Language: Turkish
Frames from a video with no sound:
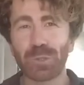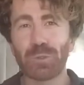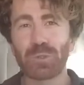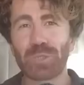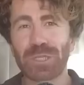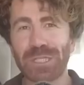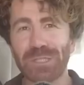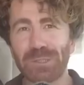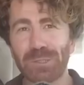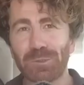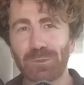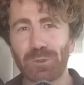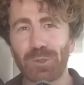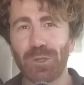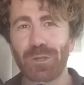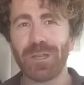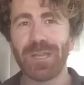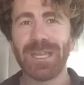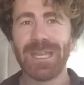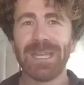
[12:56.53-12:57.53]
da üzerinde
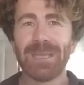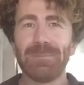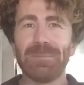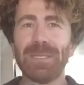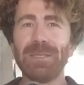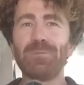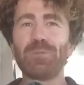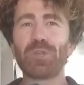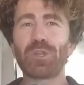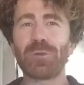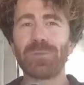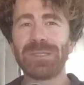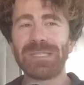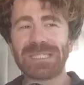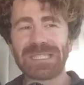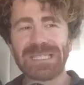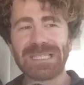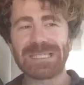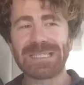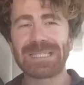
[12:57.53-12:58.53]
duruyor. Bilmiyorum
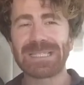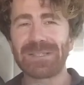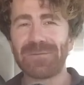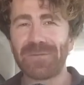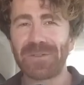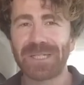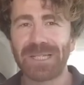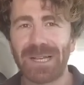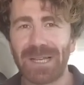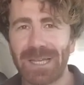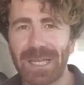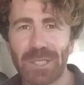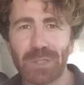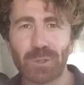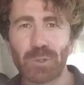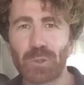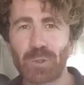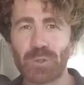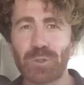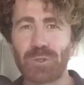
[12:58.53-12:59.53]
içinizde sıfır araç
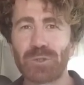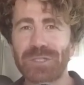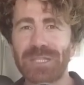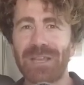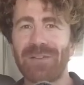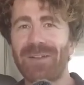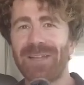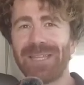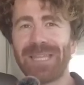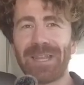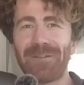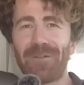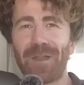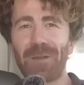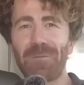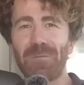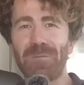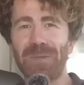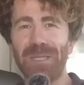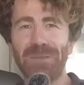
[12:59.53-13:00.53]
kokusunu sevenler var
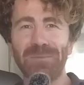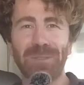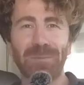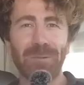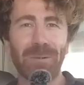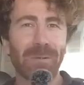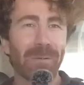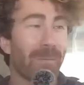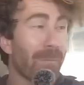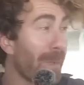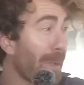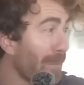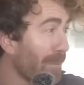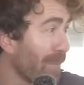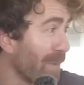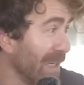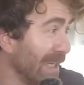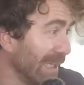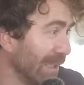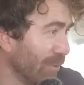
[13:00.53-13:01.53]
mı benim gibi ama ben
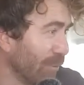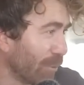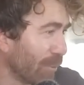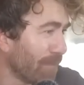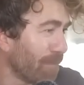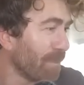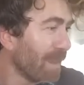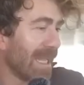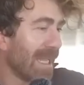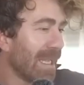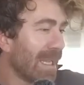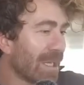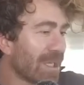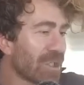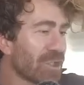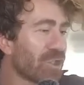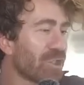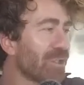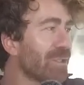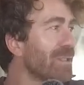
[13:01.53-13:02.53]
bayılıyorum. E,
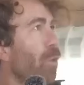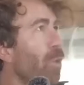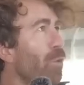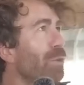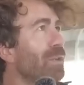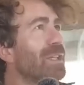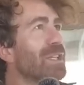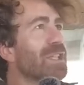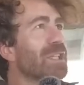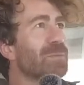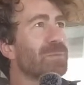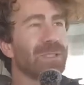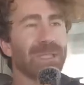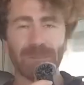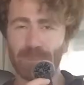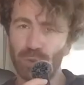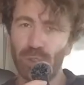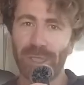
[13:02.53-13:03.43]
aracın ön kısmı da bu